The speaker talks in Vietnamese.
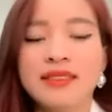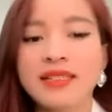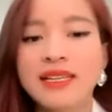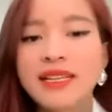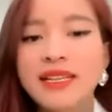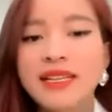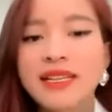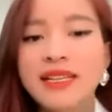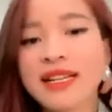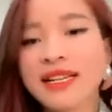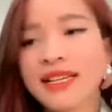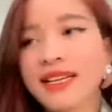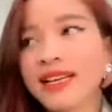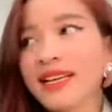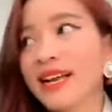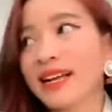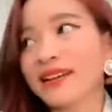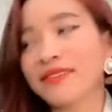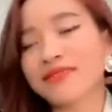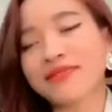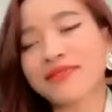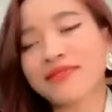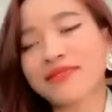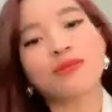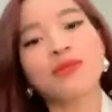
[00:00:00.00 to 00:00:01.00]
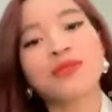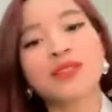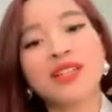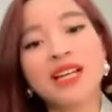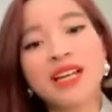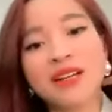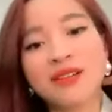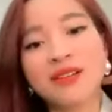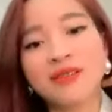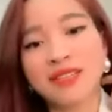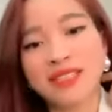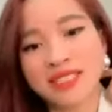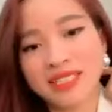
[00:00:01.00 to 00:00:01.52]
Cái này là cái căn phòng của
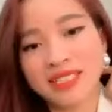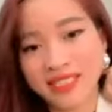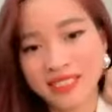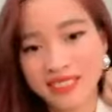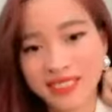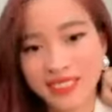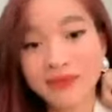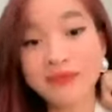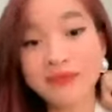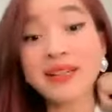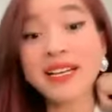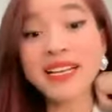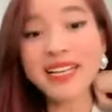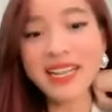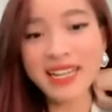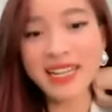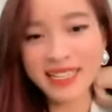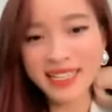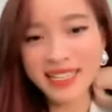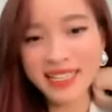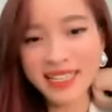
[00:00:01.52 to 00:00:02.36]
Thêu nè, trong cái căn